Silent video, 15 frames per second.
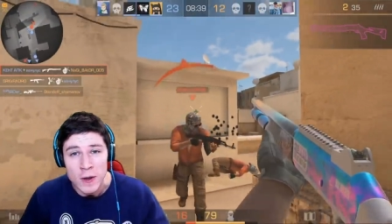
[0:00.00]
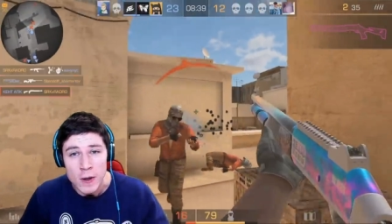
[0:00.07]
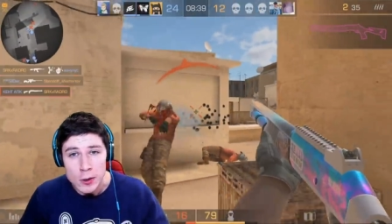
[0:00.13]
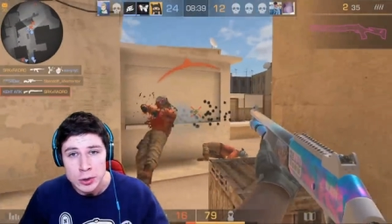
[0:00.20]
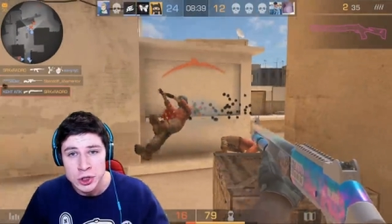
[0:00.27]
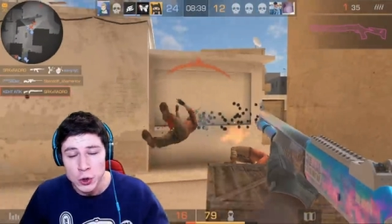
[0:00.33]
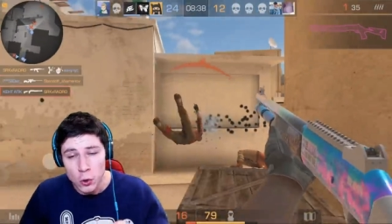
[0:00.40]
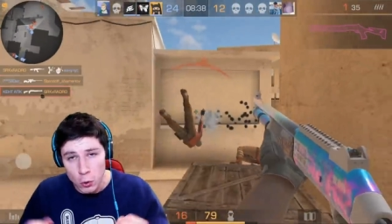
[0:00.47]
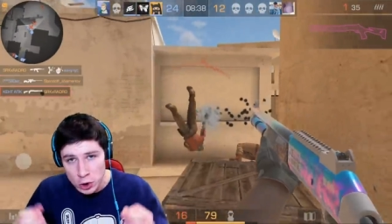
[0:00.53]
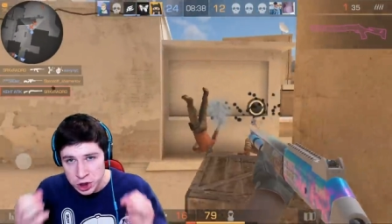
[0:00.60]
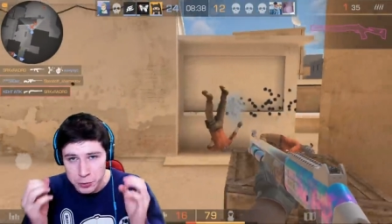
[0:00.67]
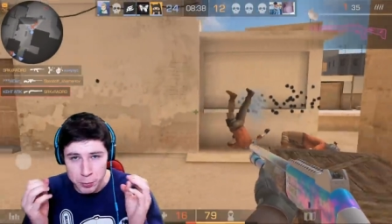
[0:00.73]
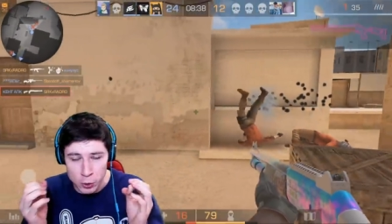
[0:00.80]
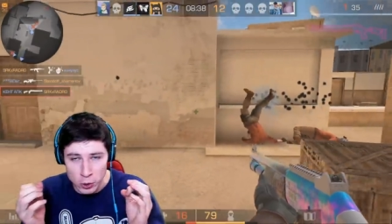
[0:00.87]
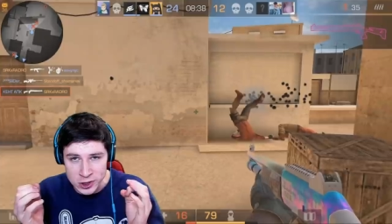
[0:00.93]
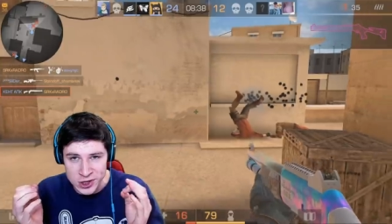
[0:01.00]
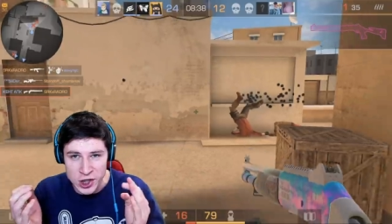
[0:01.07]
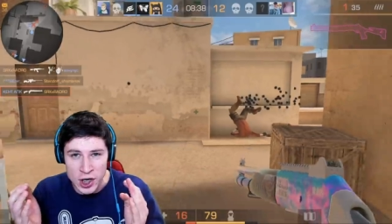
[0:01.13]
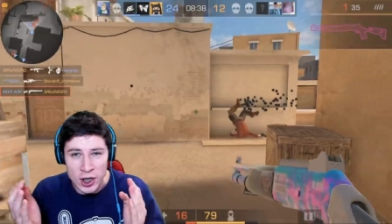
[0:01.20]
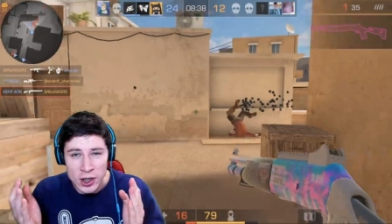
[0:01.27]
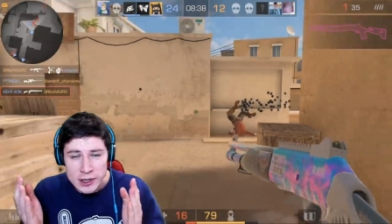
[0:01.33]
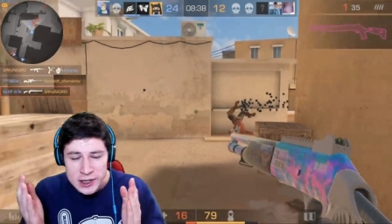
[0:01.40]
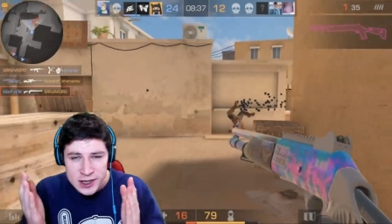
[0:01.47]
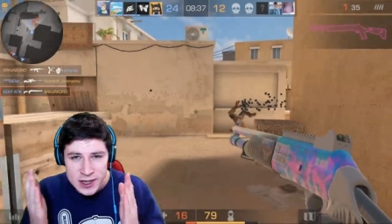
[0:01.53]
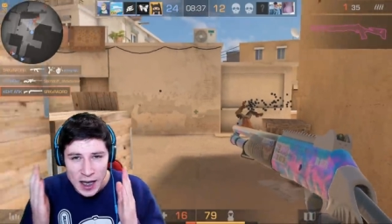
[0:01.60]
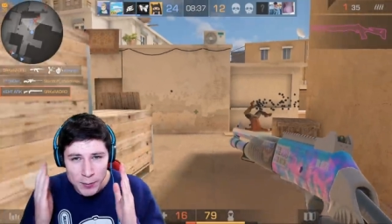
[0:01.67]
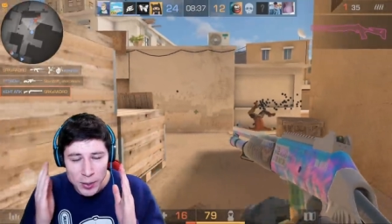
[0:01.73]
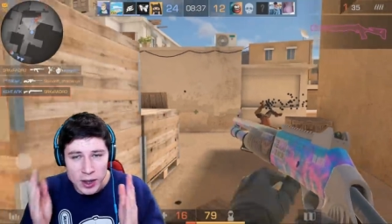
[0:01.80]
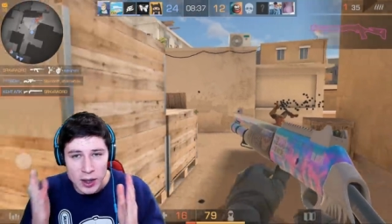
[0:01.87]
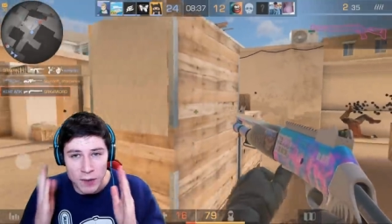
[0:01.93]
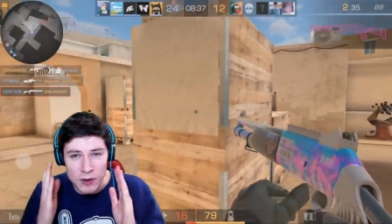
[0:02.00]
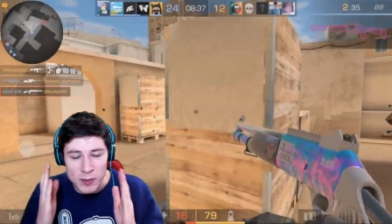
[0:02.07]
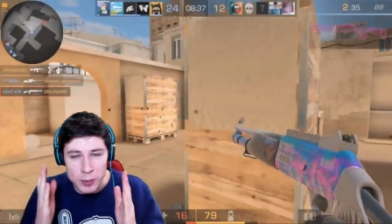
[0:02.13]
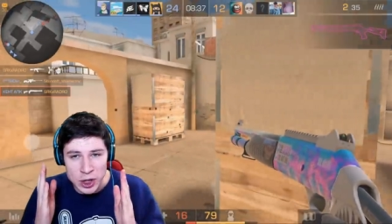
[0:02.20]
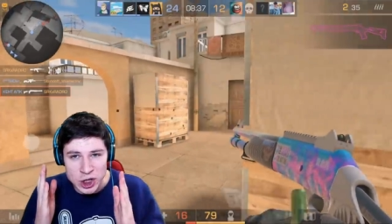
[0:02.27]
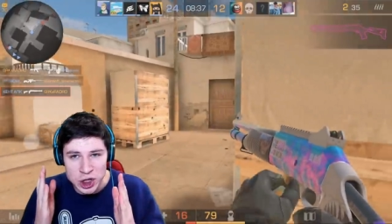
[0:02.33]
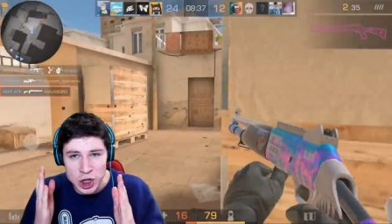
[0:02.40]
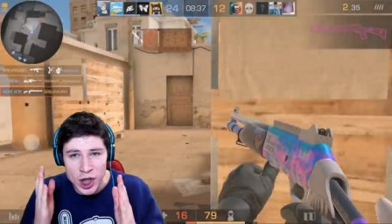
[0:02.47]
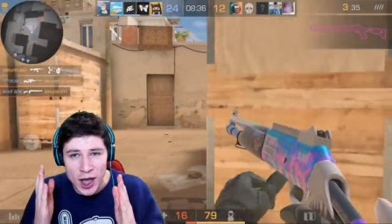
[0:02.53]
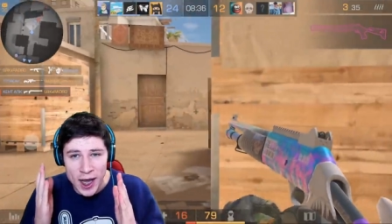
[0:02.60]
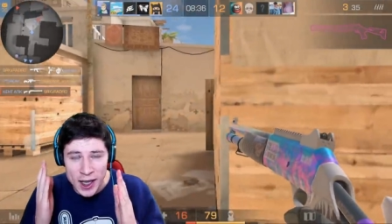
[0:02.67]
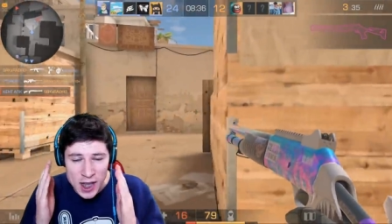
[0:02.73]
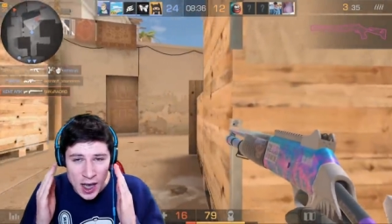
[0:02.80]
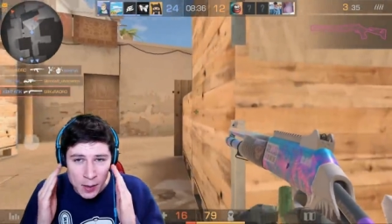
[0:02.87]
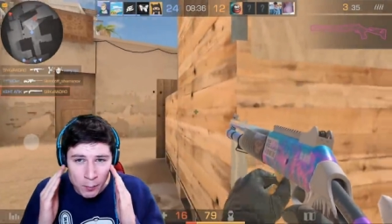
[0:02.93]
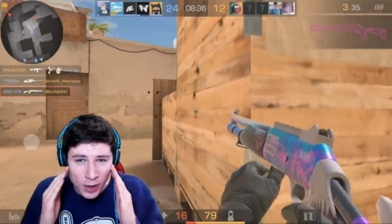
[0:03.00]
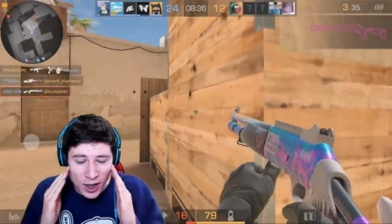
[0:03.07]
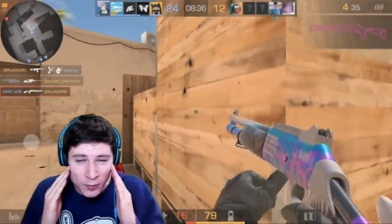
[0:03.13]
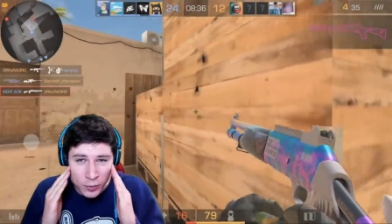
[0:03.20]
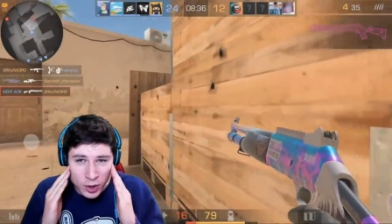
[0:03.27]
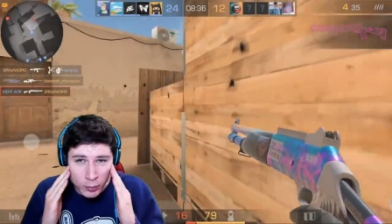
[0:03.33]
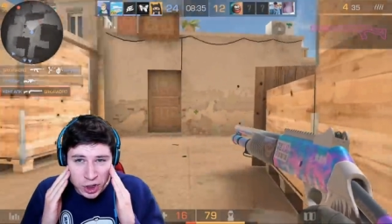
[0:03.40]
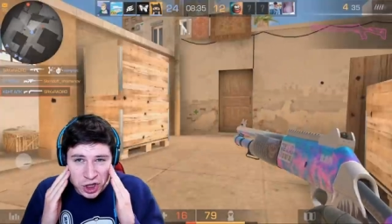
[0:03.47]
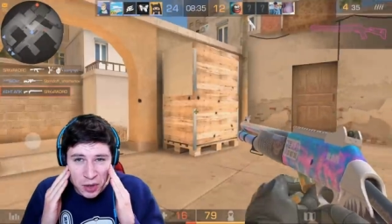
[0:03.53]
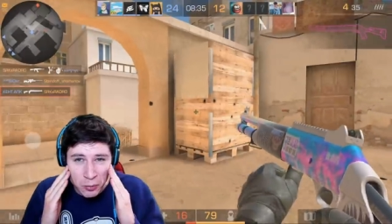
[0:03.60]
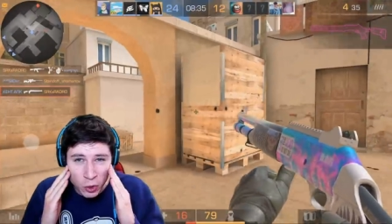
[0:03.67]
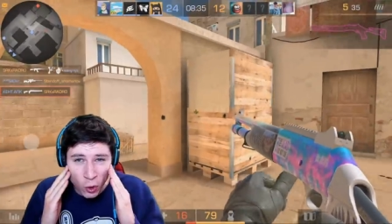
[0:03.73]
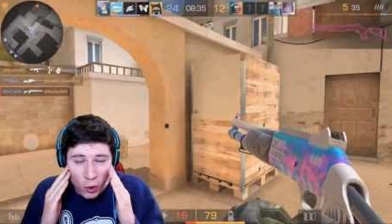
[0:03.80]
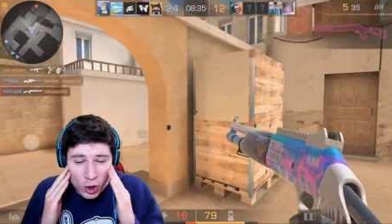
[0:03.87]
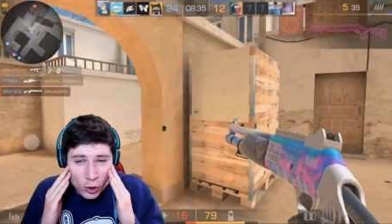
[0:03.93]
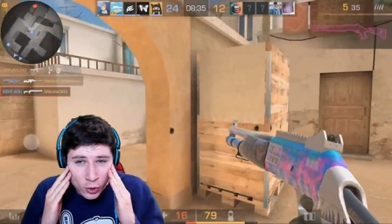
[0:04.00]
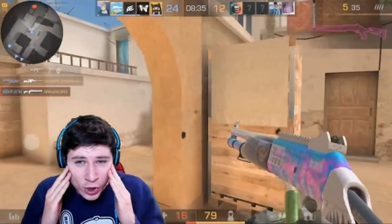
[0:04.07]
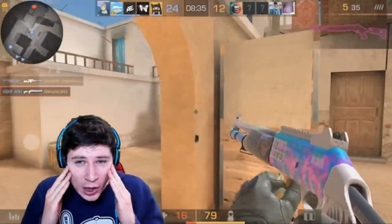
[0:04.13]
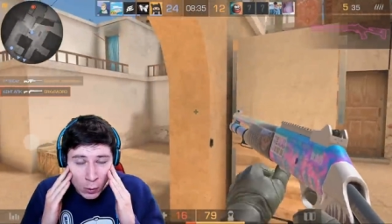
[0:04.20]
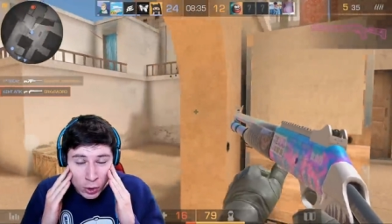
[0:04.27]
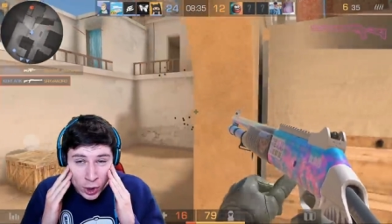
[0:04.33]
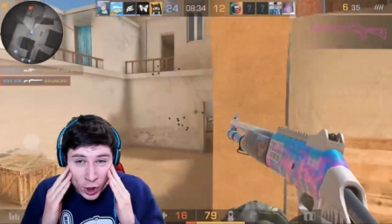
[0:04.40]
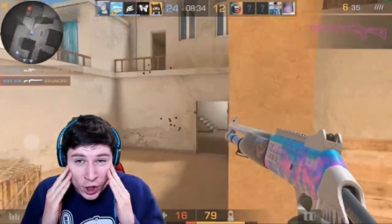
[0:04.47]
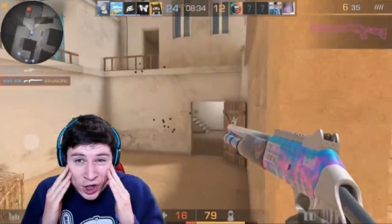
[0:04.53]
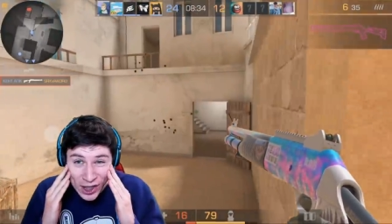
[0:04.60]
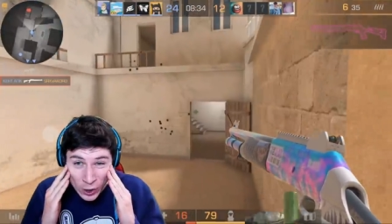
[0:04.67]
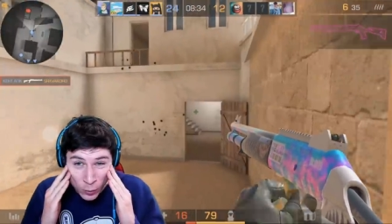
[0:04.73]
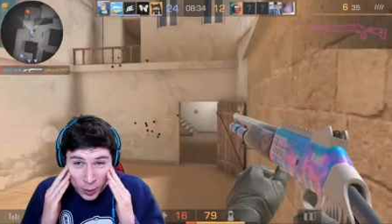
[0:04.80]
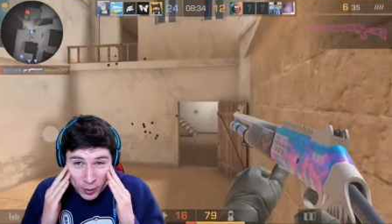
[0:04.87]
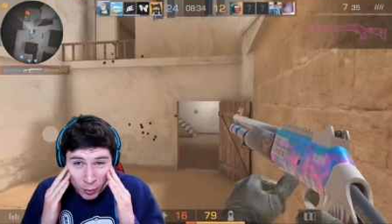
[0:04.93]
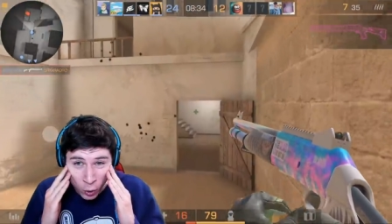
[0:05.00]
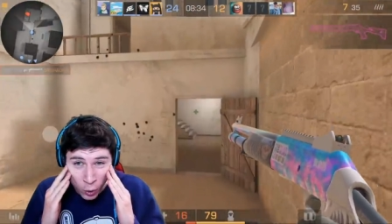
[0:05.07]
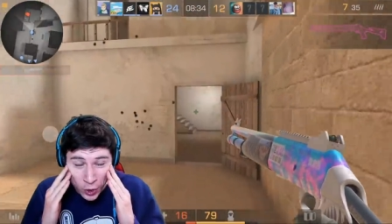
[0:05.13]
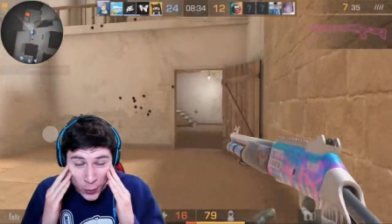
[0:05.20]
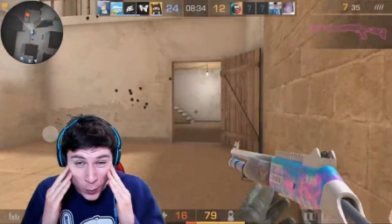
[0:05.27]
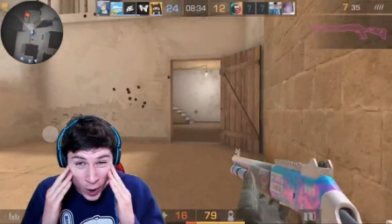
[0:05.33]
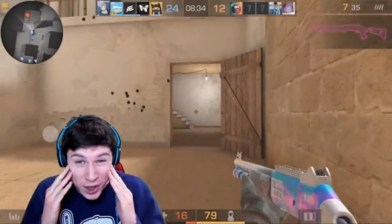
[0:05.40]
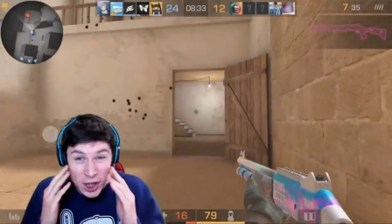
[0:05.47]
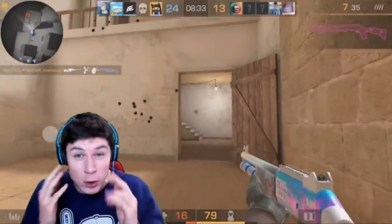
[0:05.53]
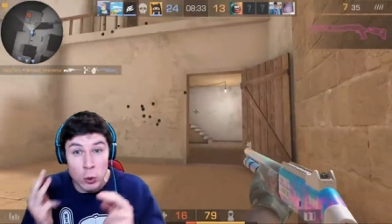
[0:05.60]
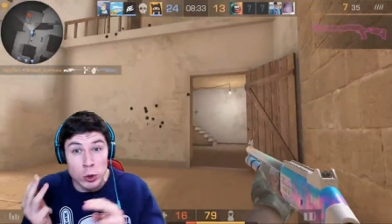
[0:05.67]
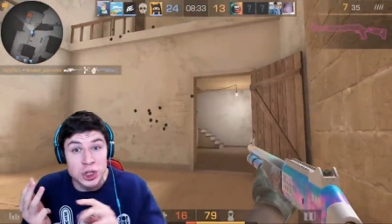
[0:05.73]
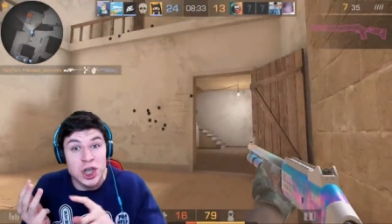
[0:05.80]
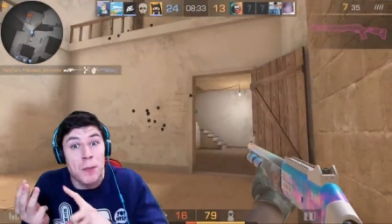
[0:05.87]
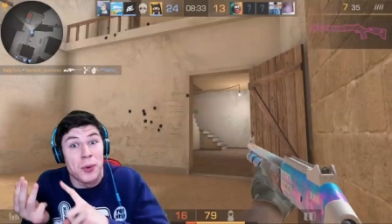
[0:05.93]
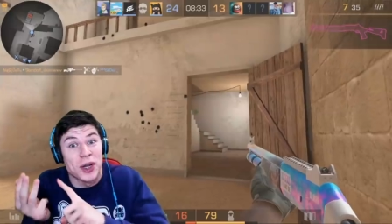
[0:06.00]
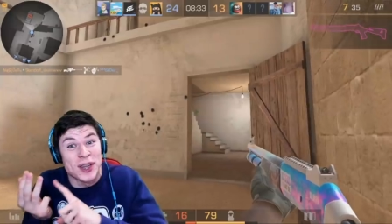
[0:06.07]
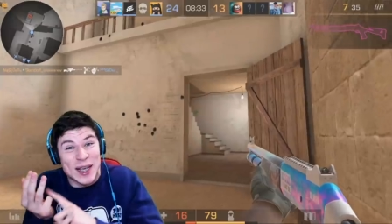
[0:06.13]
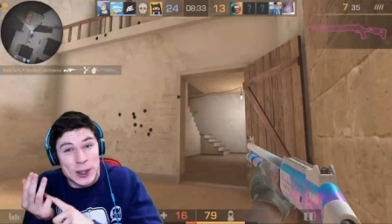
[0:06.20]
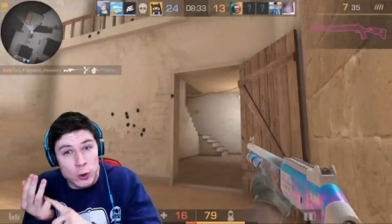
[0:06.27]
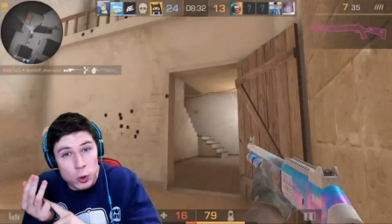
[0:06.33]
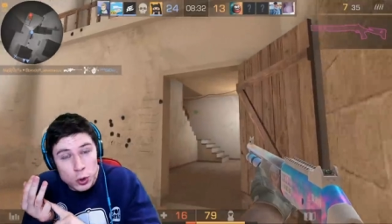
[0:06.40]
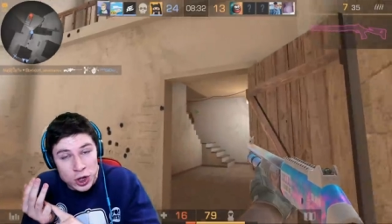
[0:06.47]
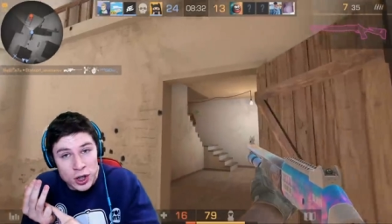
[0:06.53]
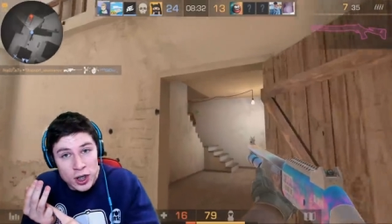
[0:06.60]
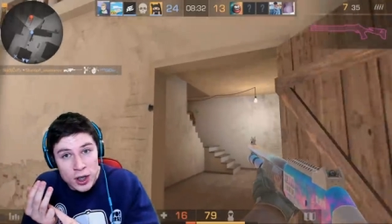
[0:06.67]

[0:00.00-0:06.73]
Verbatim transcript: Все очень просто. Самая главная причина это обман, потому что много людей, у которых нету промокодов, они их уже продают,